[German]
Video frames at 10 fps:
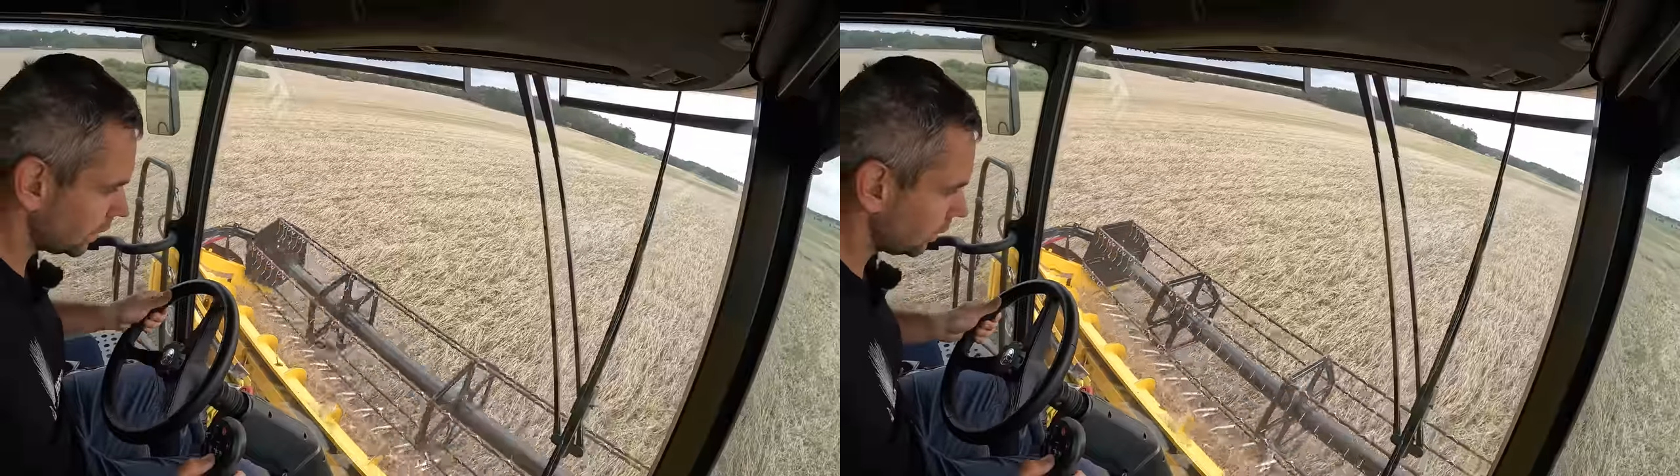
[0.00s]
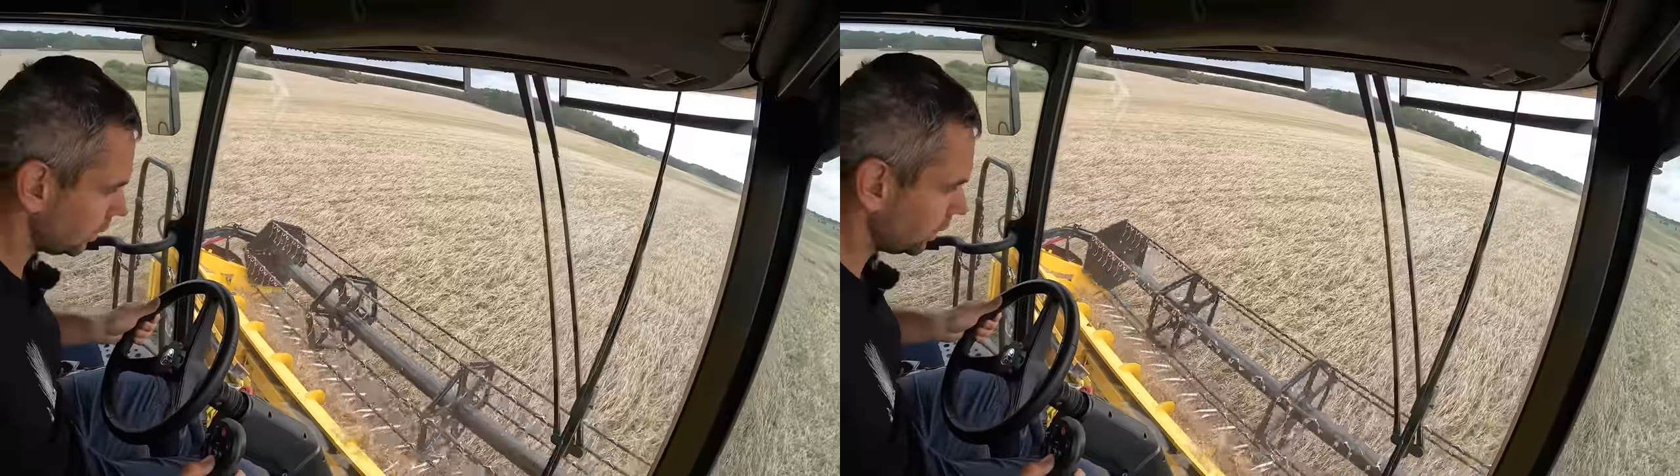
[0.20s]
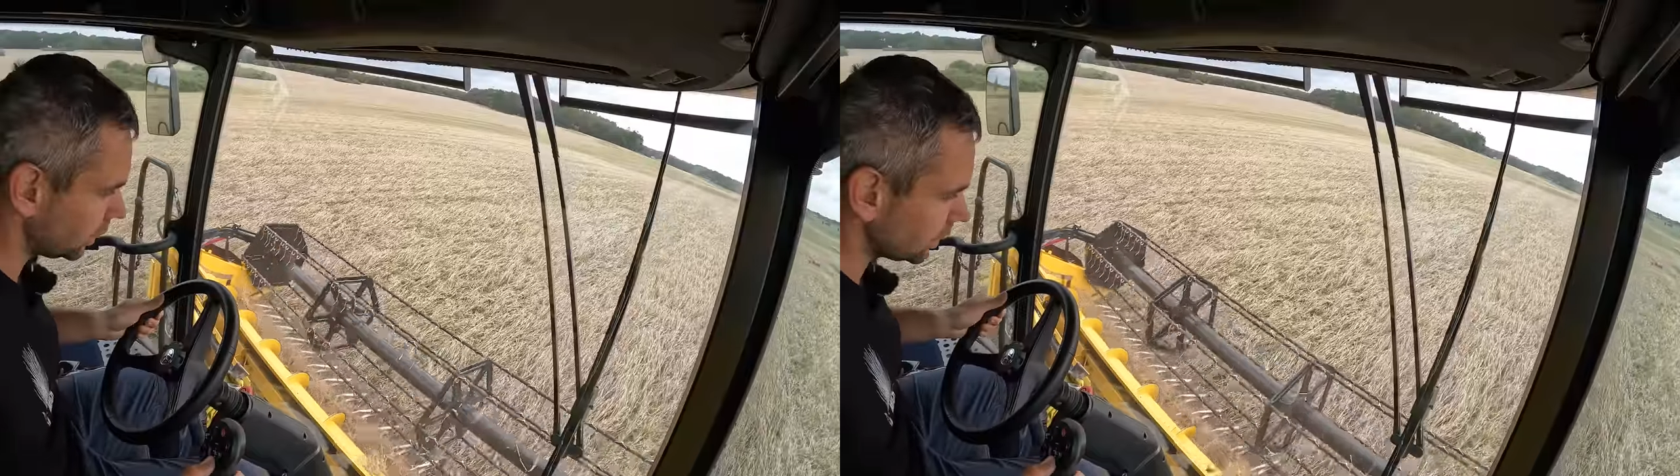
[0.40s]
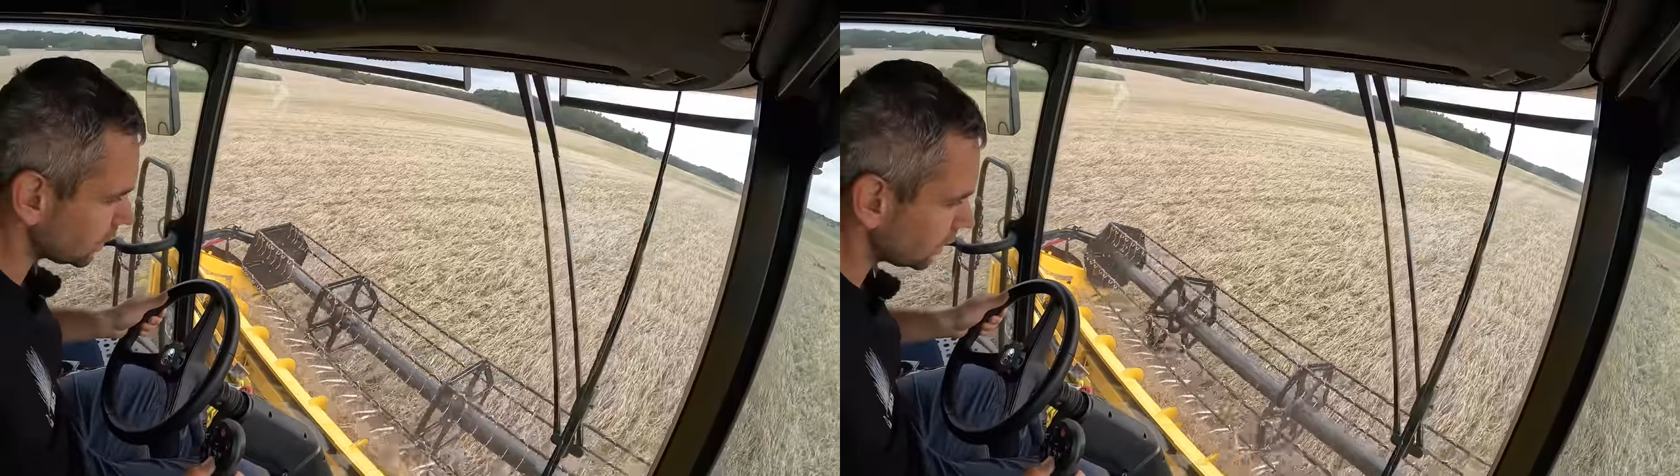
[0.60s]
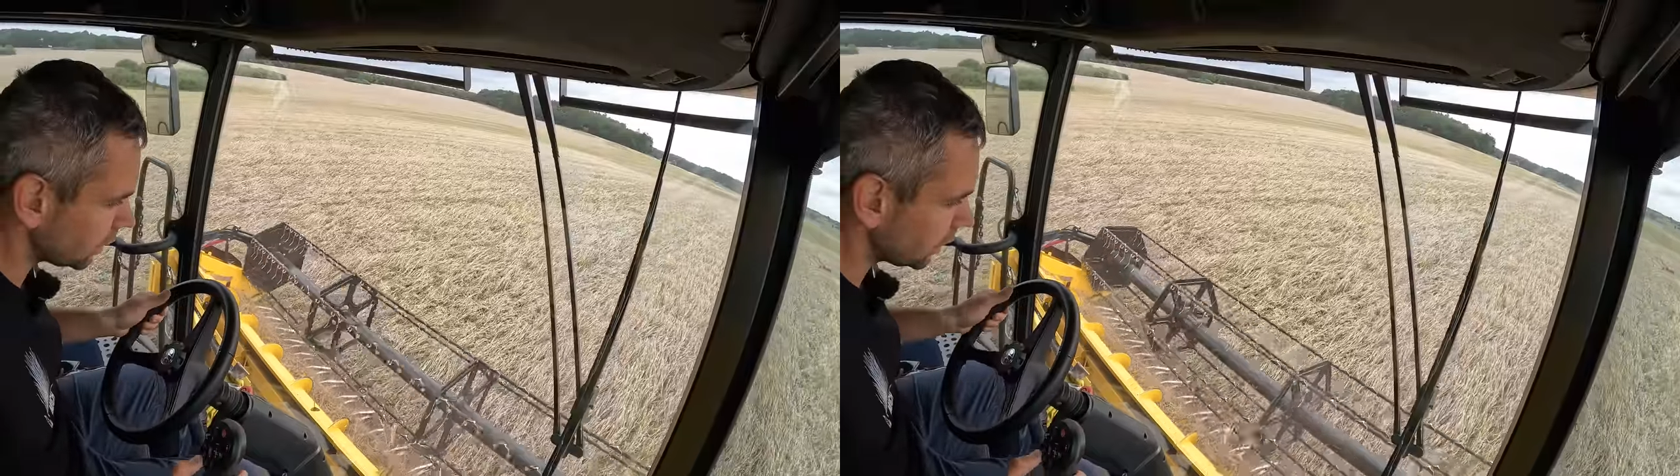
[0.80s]
Und
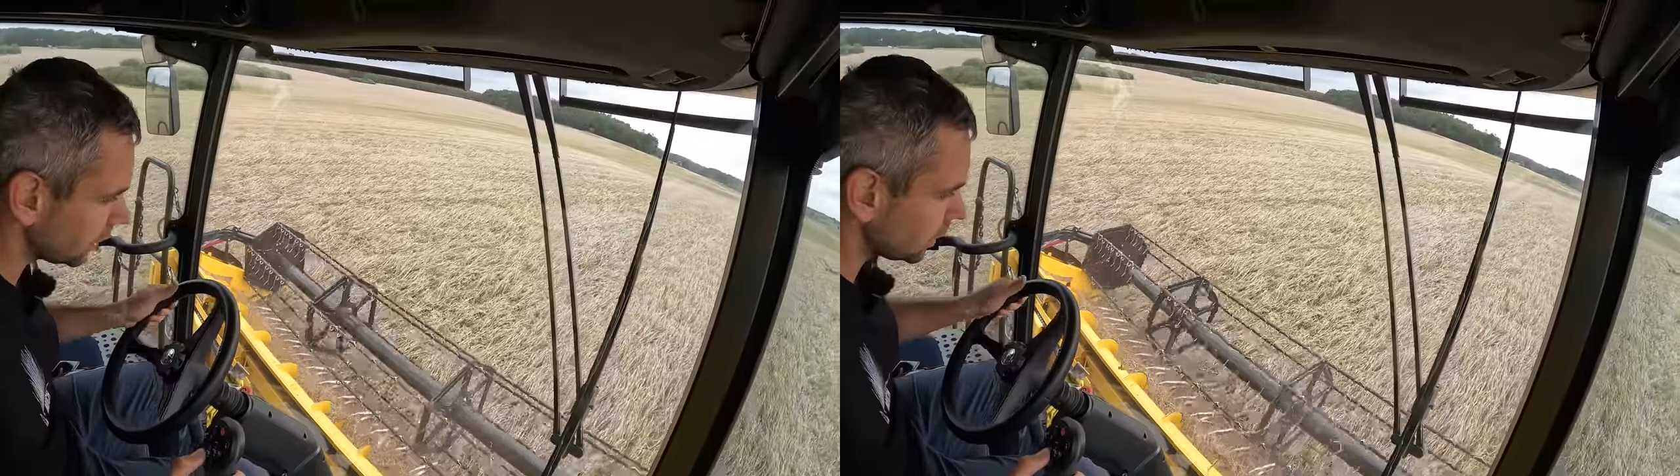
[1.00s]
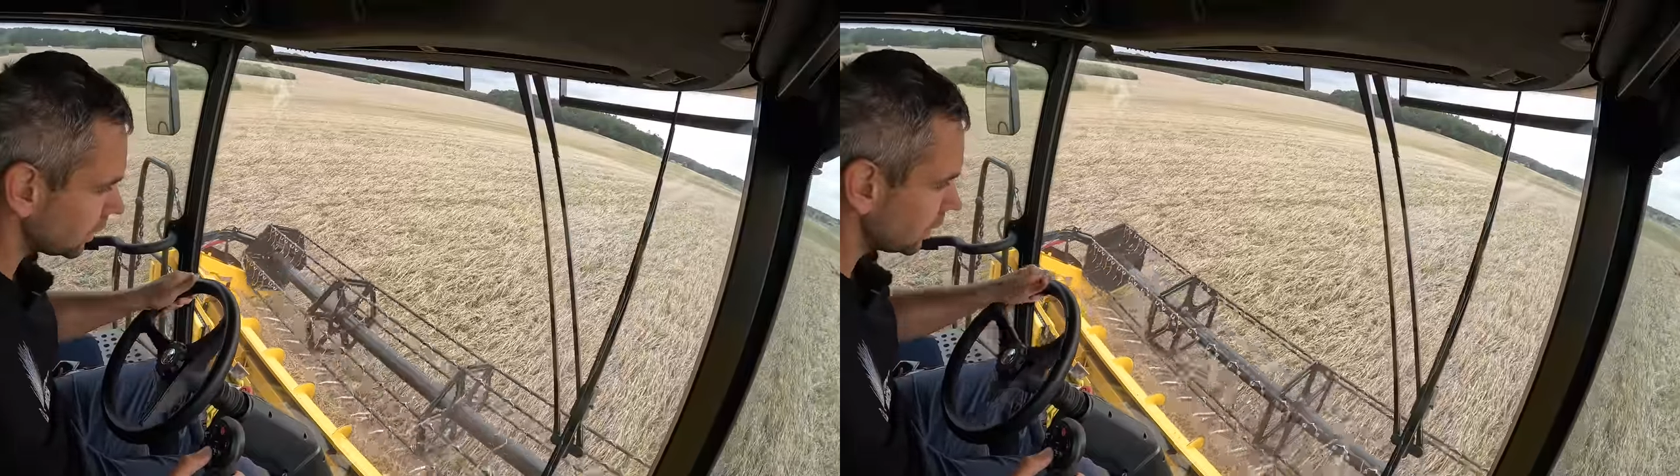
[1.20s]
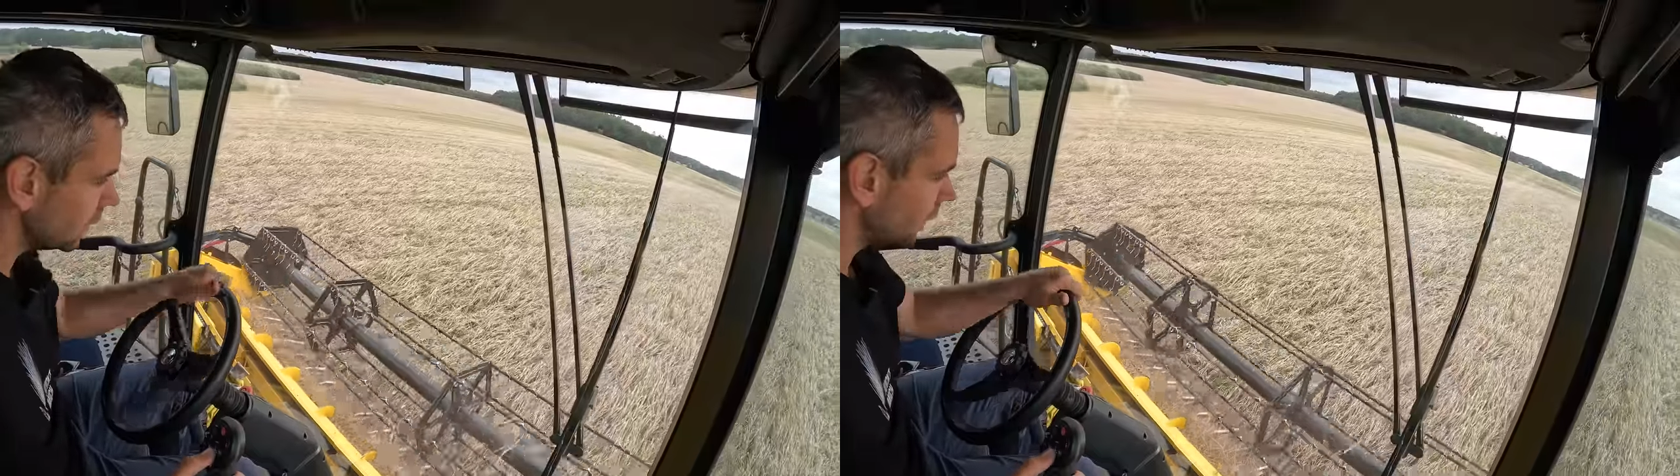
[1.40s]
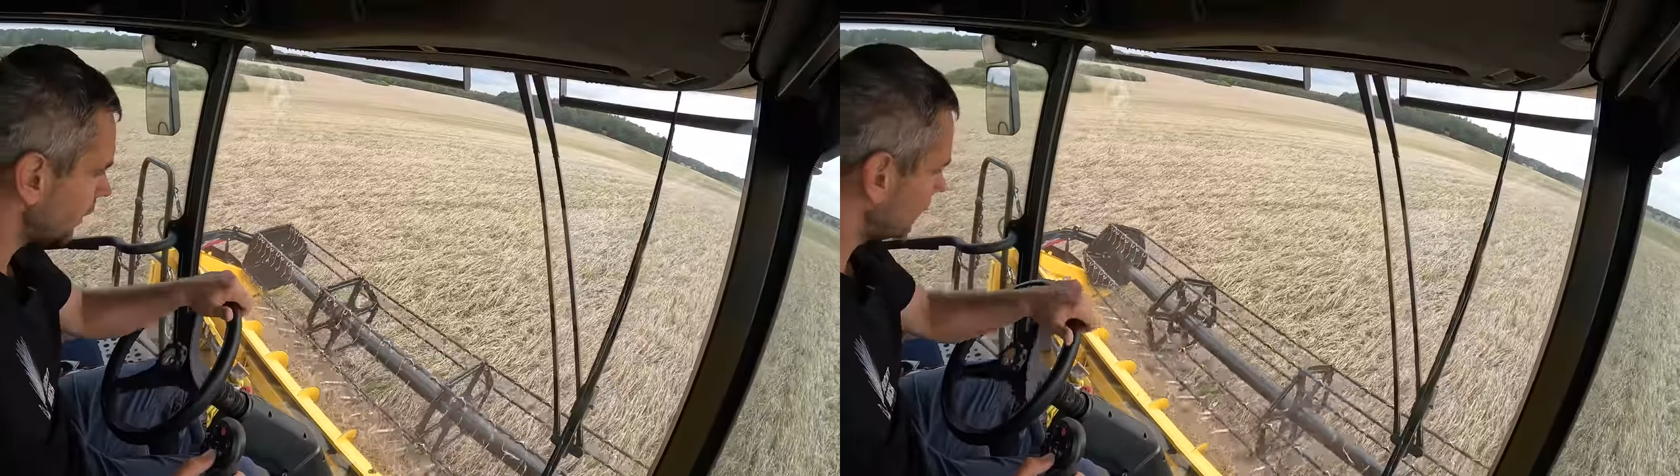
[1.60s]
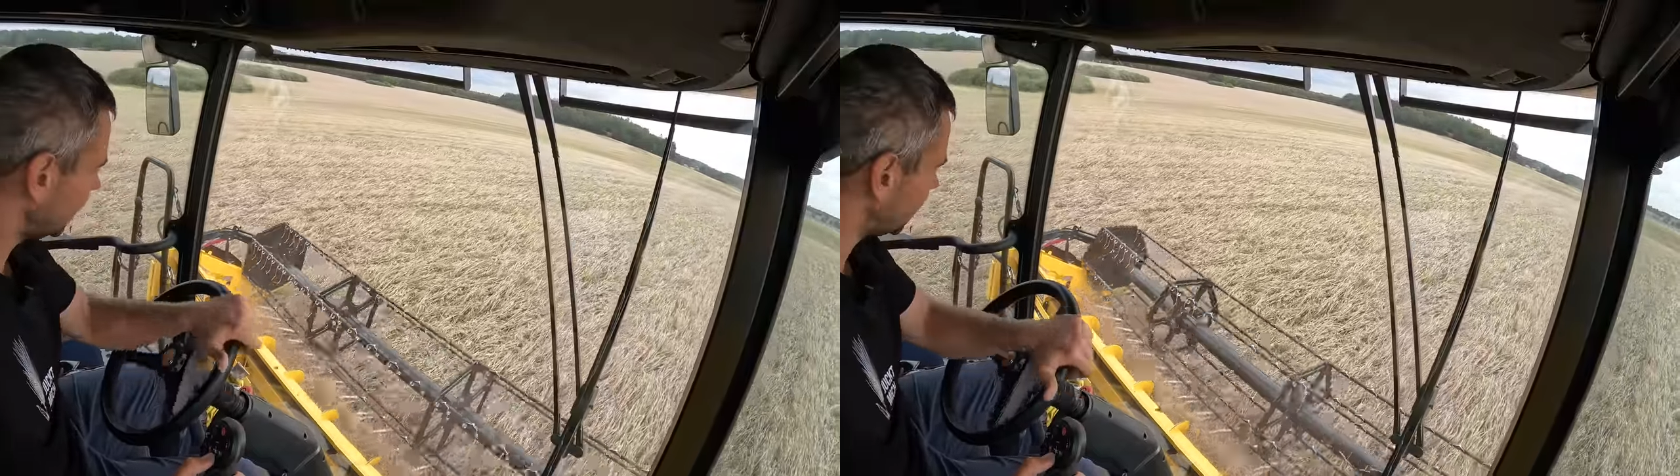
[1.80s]

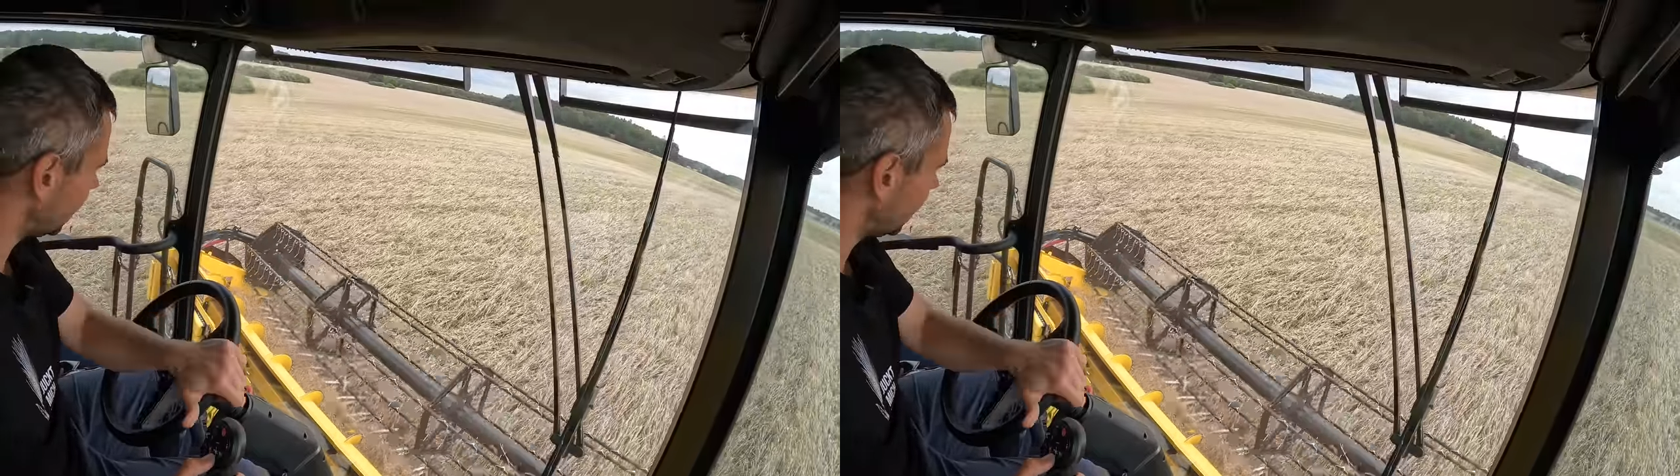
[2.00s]
ich